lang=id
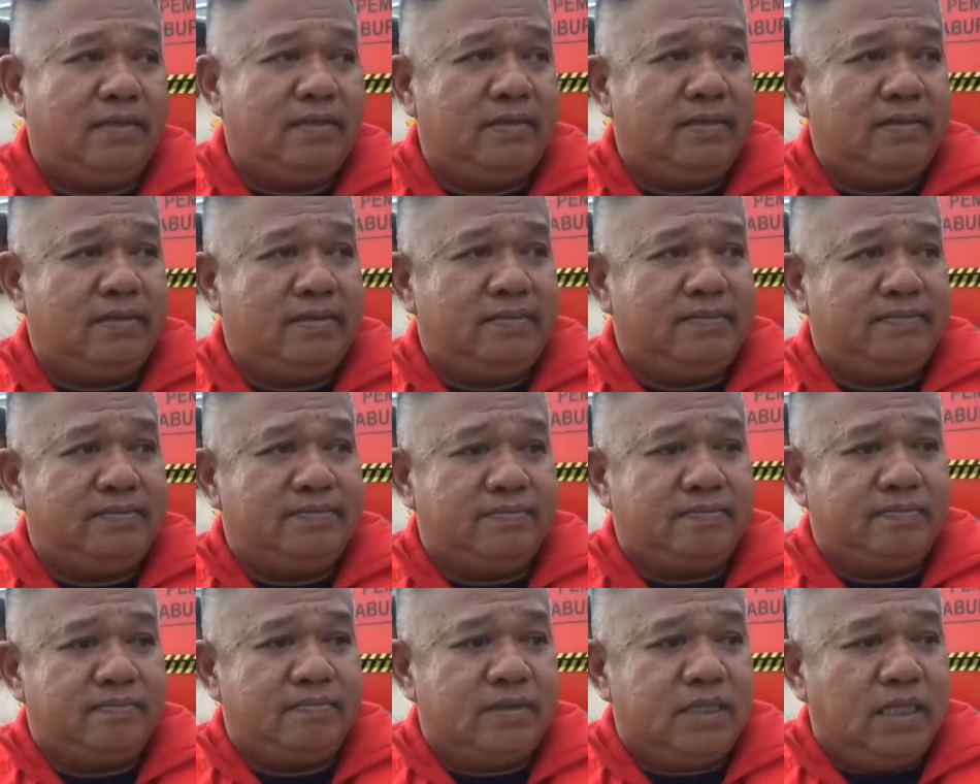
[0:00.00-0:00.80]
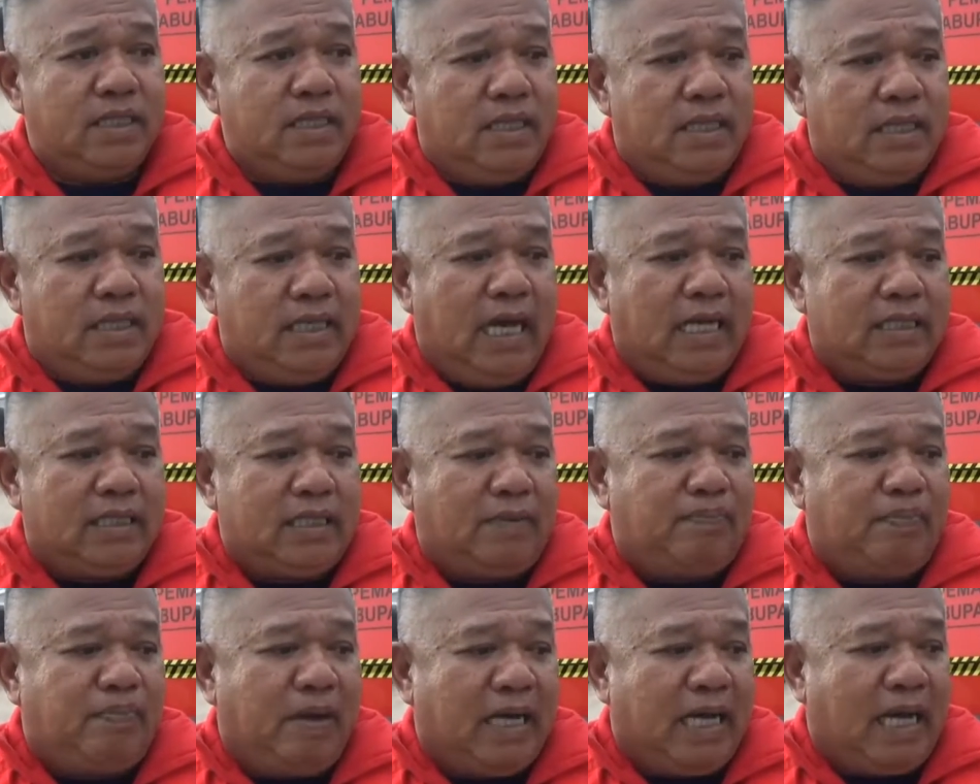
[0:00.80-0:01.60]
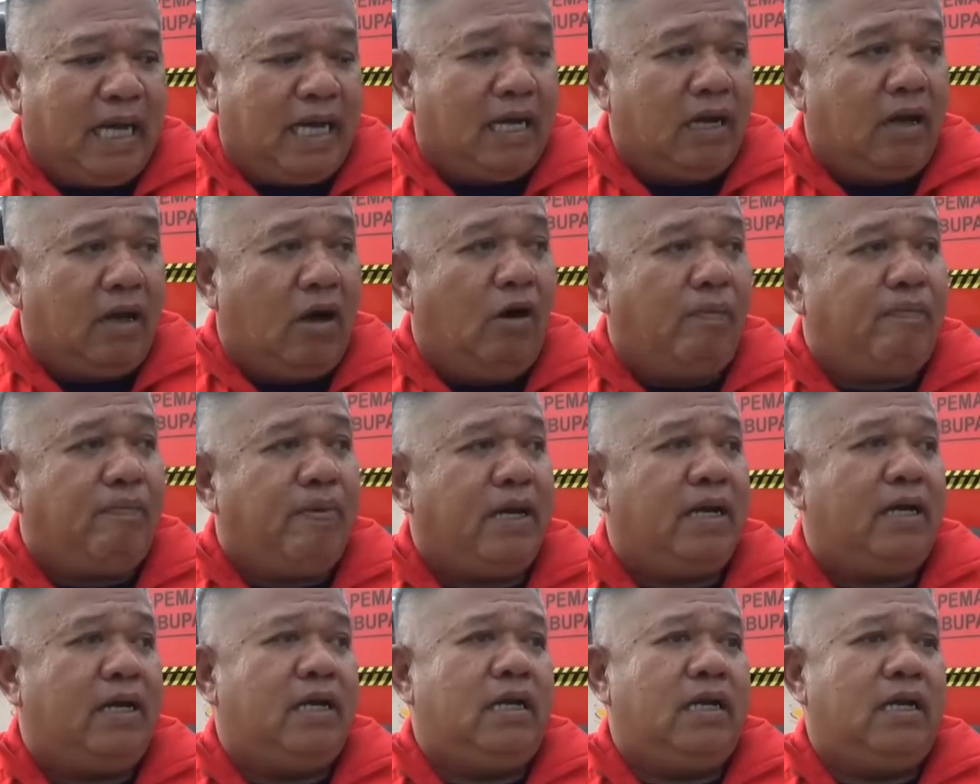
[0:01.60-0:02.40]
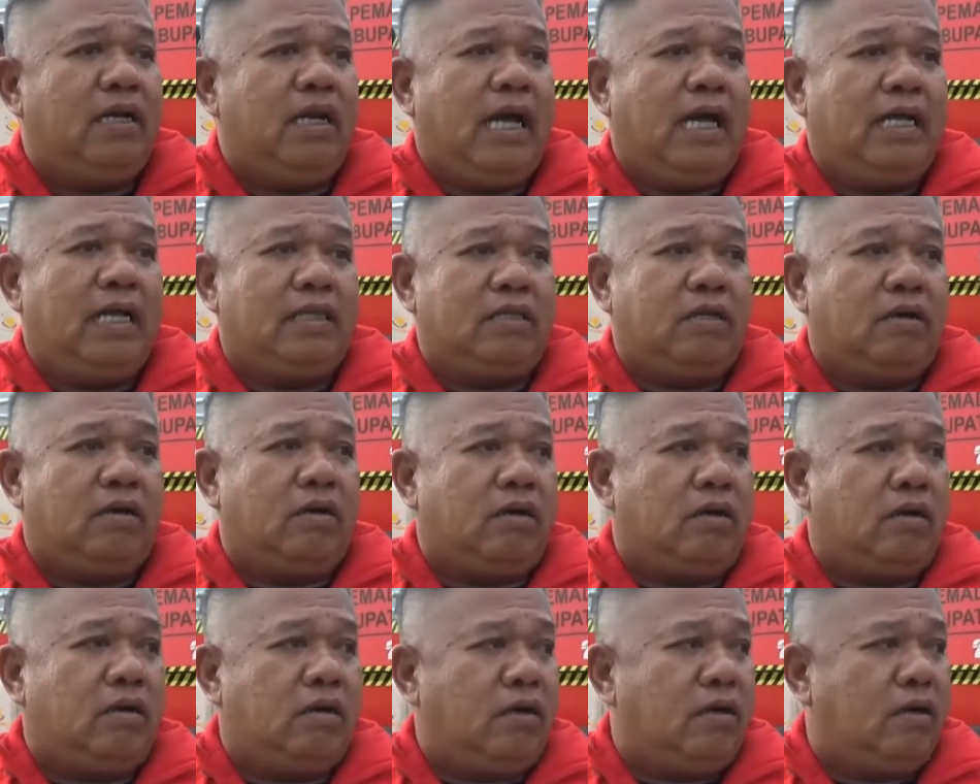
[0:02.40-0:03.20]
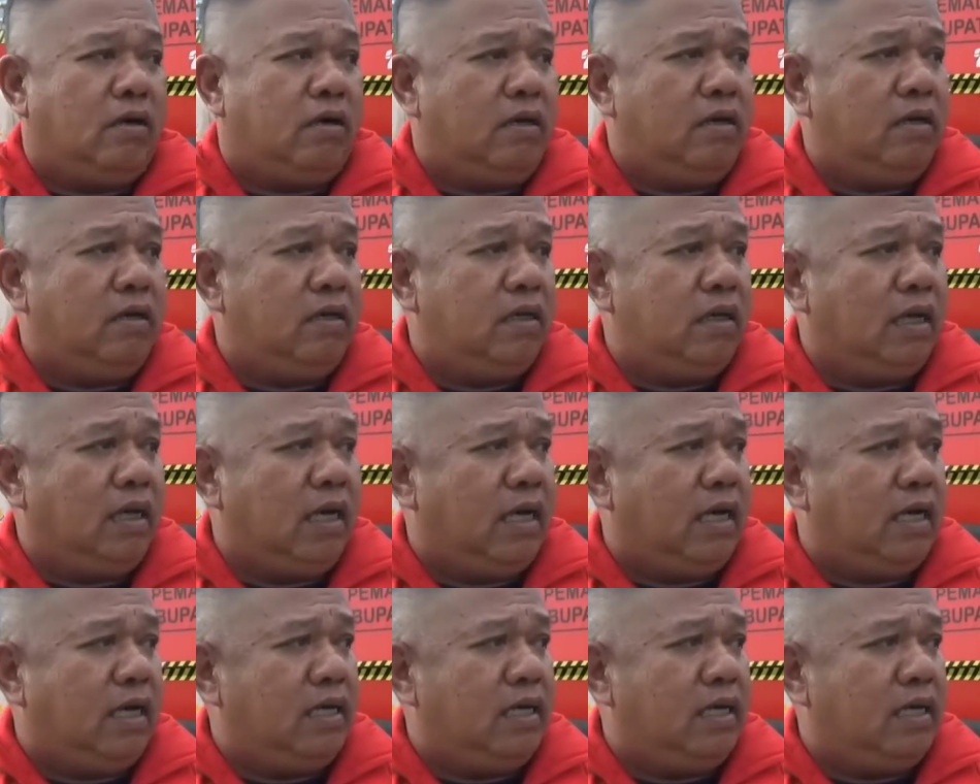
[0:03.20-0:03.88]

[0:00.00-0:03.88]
Yang terbakar? Apa? Yang terbakar open atau hmm.